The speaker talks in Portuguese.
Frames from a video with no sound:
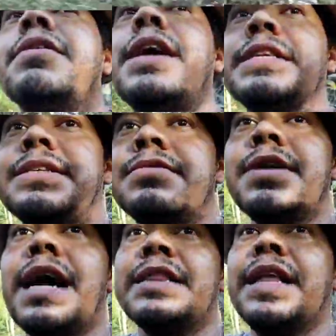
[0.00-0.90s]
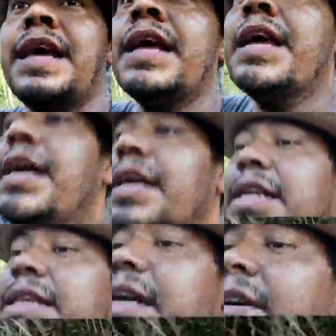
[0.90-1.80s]
caça com gato, né?
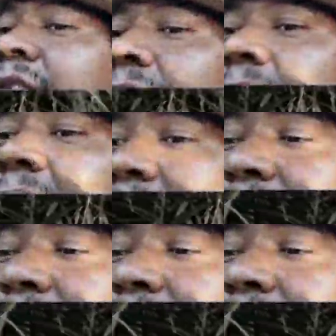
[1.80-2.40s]
Então, a